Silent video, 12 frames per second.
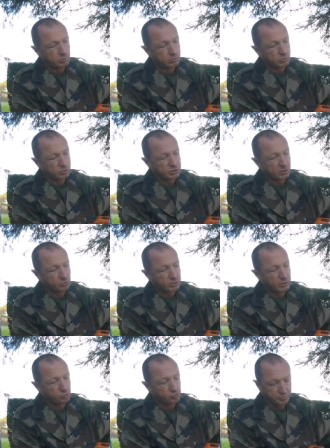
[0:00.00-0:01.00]
entre chaque
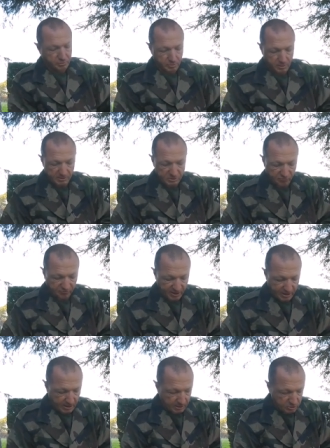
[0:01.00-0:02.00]
découpe, eh ben, je,
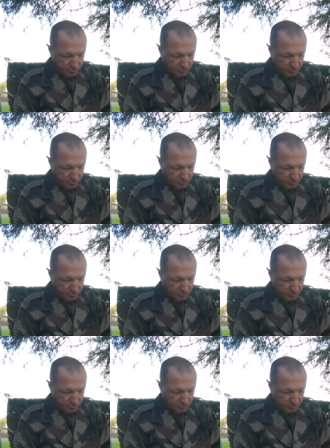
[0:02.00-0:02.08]
fais un,